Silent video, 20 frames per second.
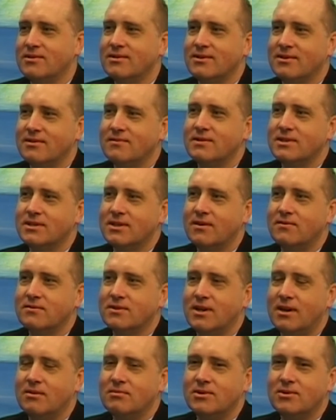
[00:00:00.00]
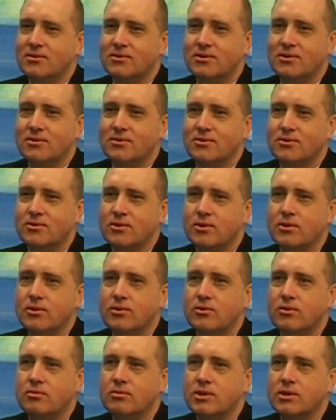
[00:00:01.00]
y, wystawcami już, już od
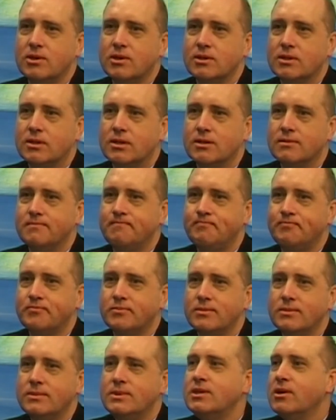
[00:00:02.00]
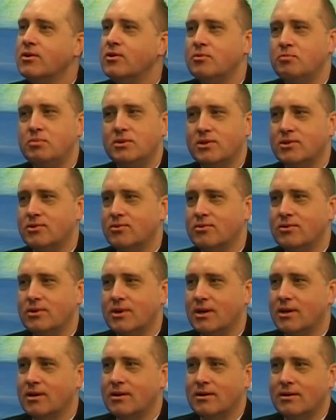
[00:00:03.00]
kilku miesięcy, nie
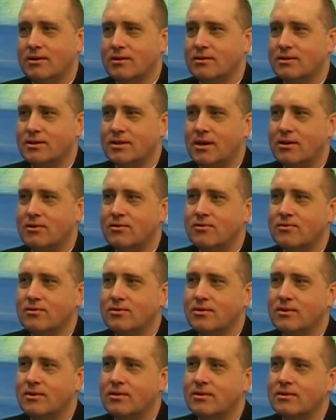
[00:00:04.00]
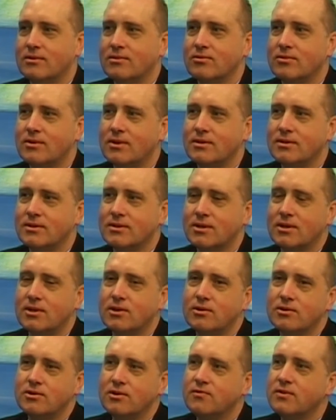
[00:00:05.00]
dopisuje y, zarówno tutaj, jeżeli
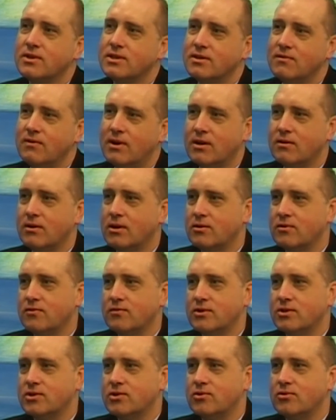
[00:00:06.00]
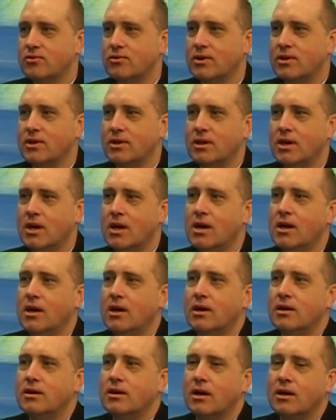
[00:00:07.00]
chodzi o Festiwal Kwiatów i Sztuki,
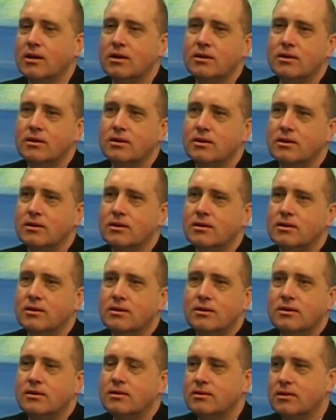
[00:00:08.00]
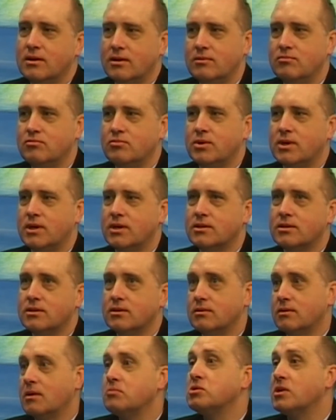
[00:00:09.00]
jak i inne
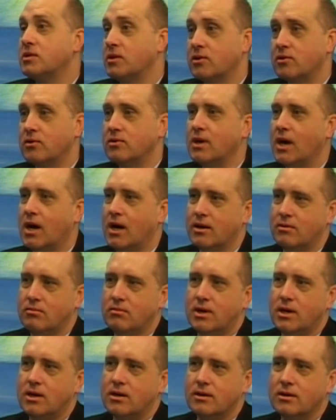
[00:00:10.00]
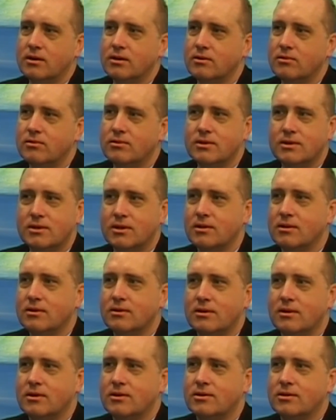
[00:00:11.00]
imprezy, na przykład jarmark. No niestety
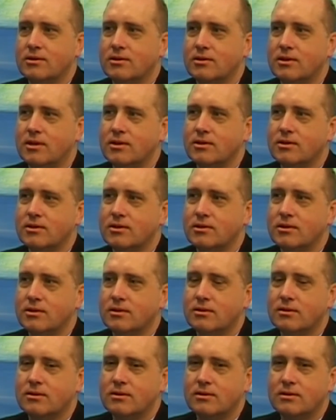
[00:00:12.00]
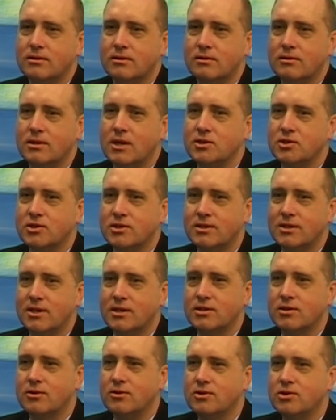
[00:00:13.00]
też, też deszcz
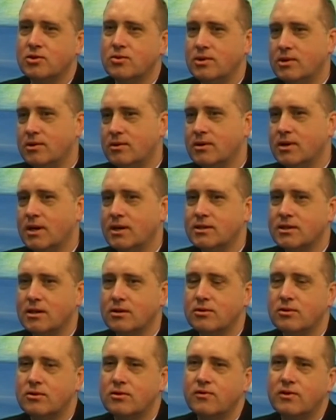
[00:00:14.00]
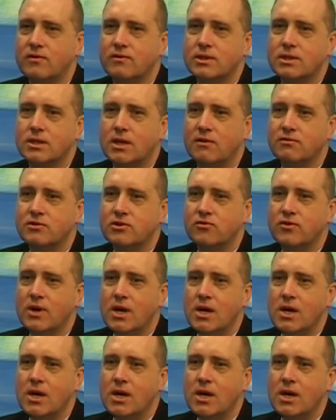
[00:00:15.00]
zaskoczył i organizatorów, i wystawców.